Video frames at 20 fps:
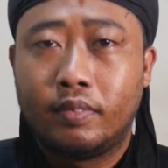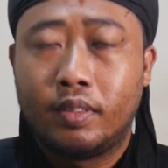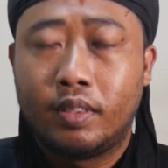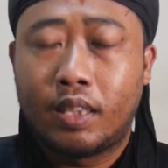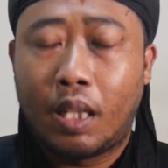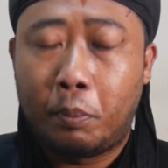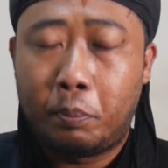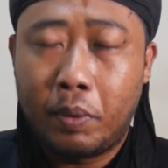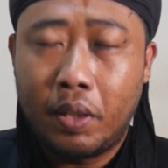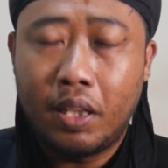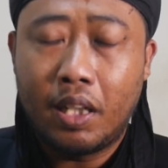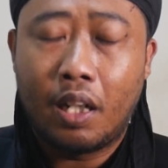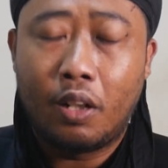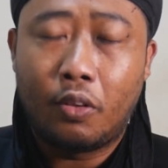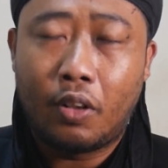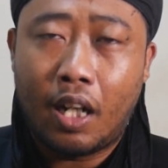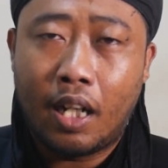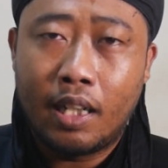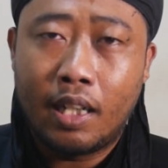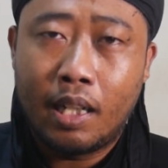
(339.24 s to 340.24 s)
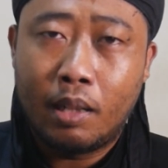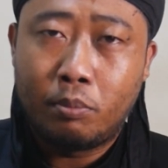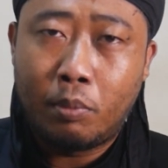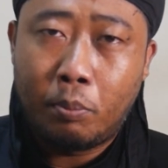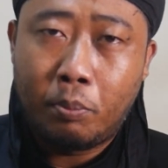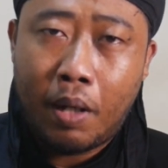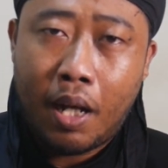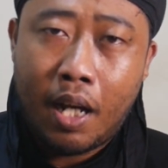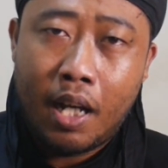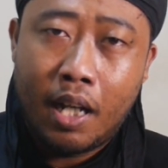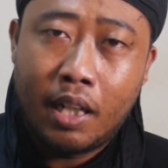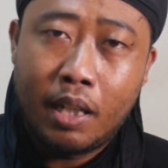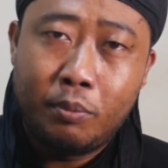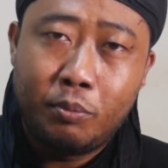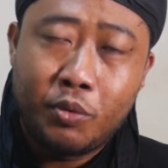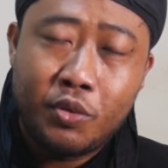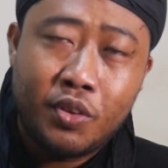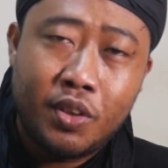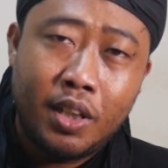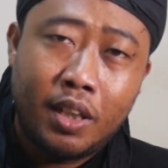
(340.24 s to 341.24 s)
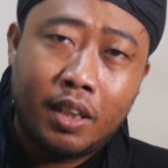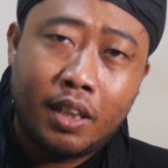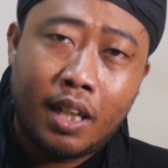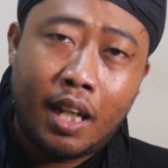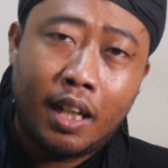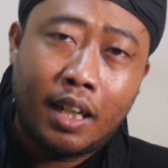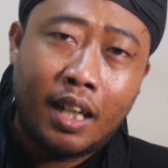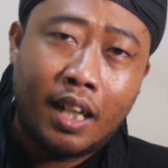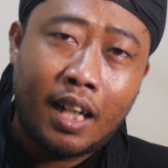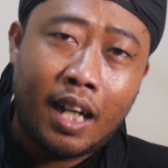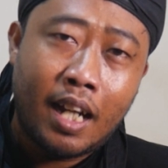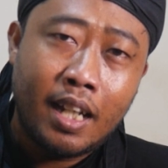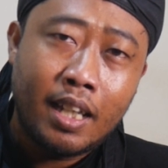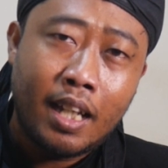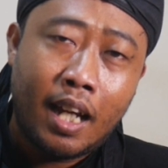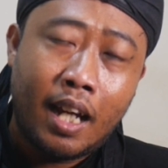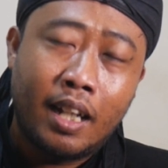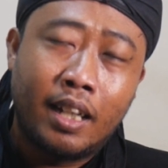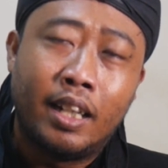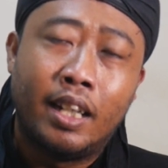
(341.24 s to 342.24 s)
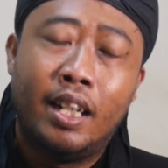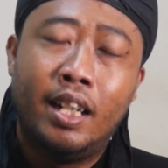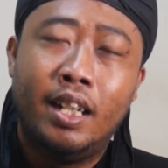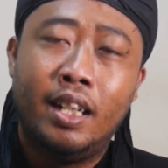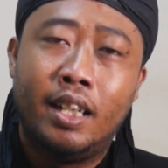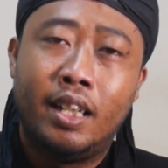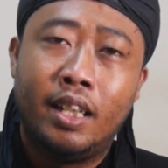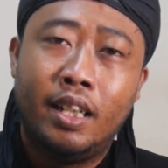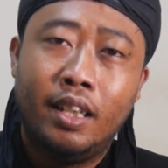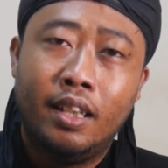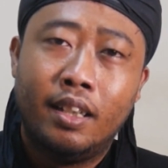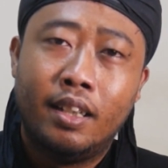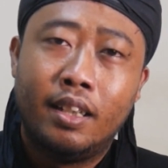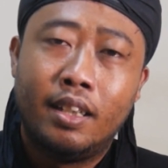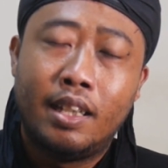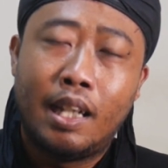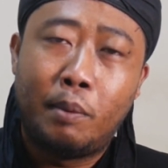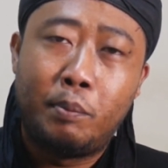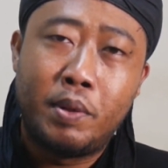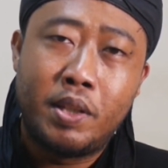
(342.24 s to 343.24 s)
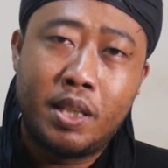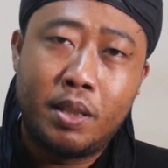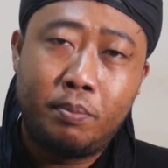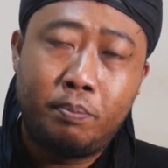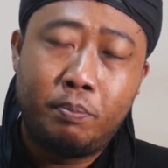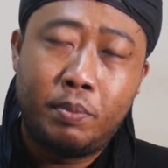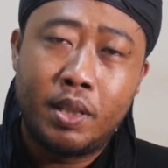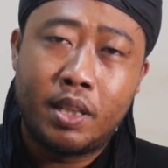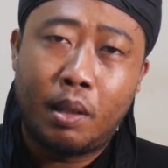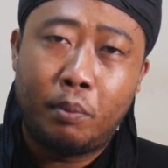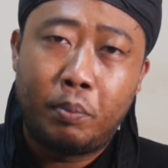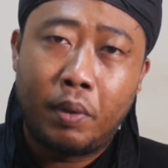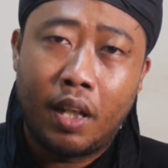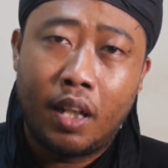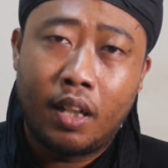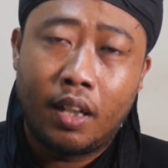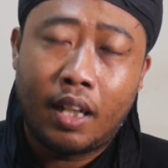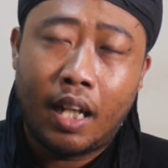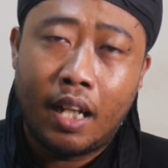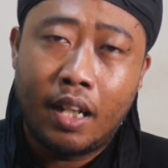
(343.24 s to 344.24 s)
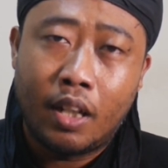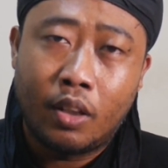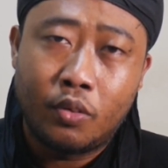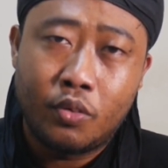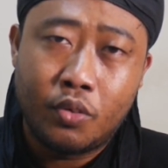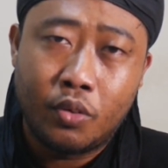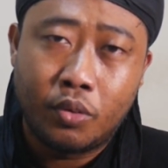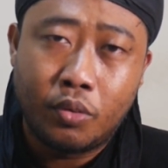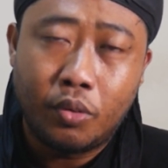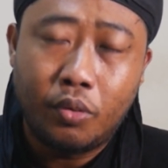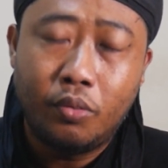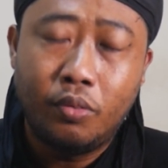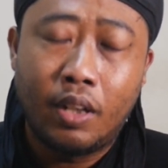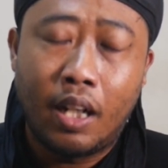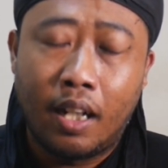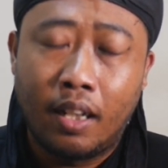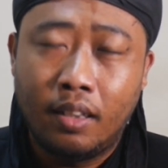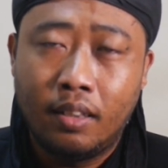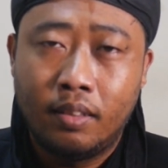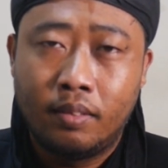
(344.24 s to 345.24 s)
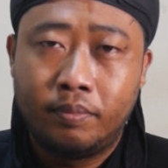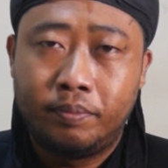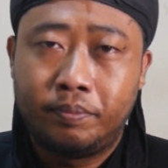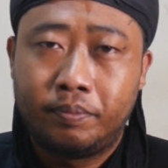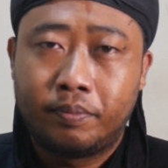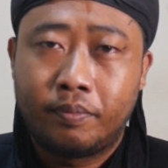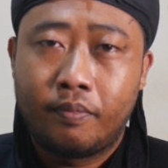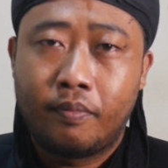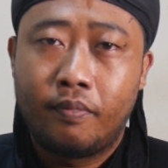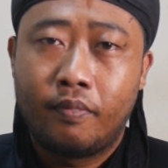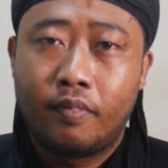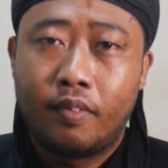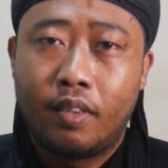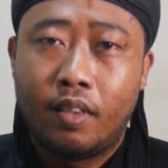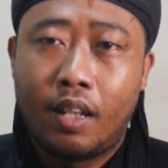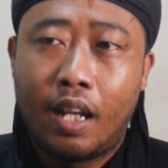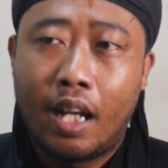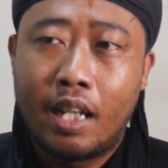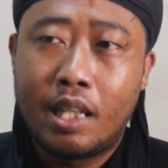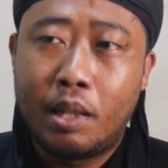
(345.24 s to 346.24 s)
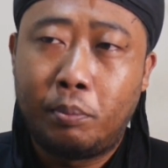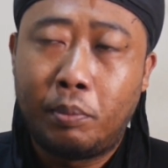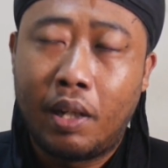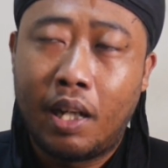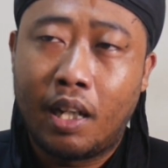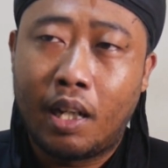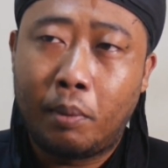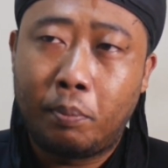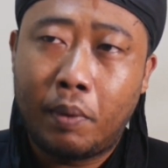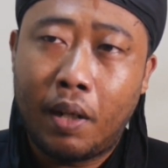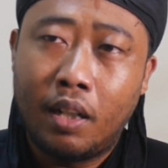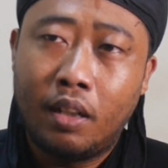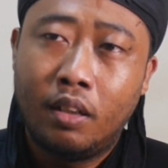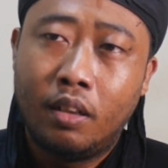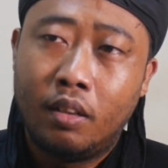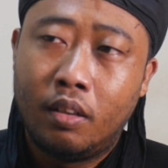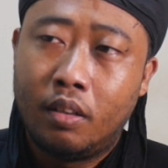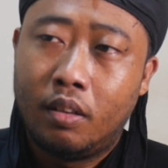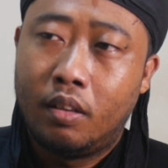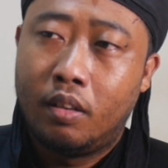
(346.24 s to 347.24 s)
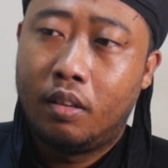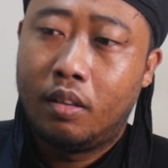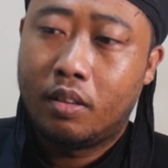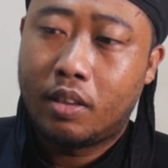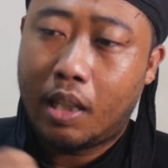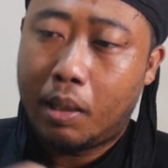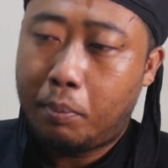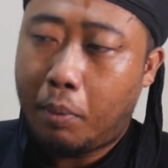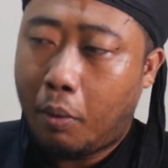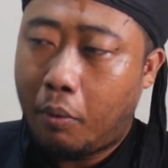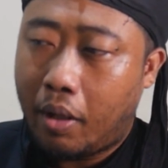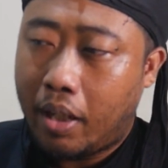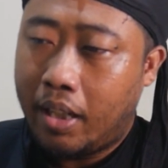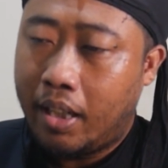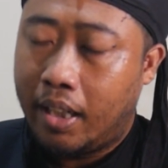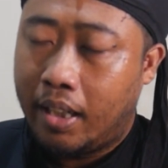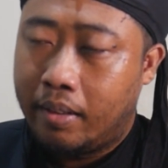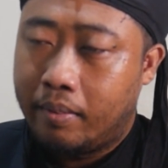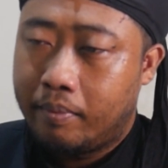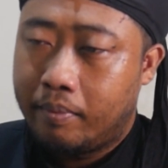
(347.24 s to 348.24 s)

tapi kalau kalian memahari mustika kekayaan ini yang bisa, bisa bikin kaya tujuh turunan hanya mengharapkan saya bawa ini